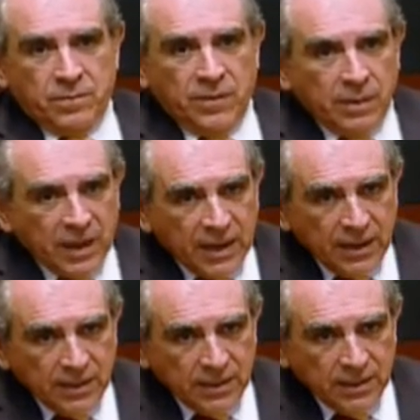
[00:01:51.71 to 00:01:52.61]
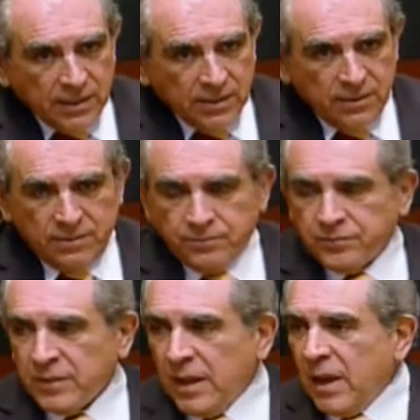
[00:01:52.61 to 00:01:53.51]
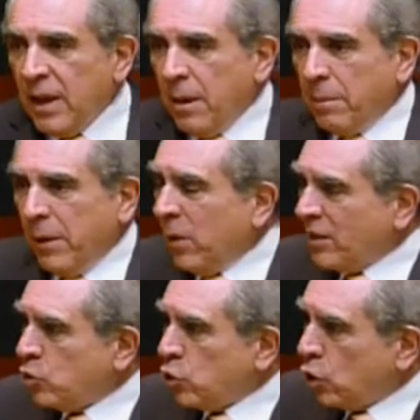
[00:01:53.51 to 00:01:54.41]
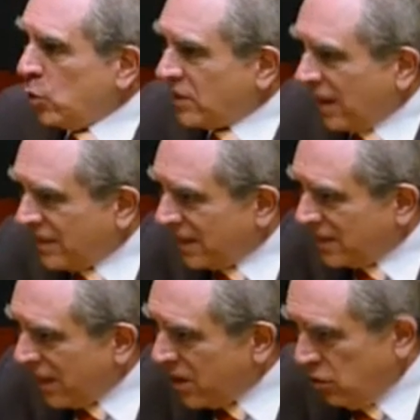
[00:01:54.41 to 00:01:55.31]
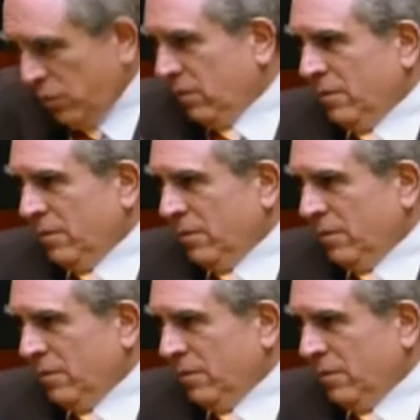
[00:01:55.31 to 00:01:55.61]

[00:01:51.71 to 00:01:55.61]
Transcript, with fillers: fabricar. Pero el asunto no es tan sencillo.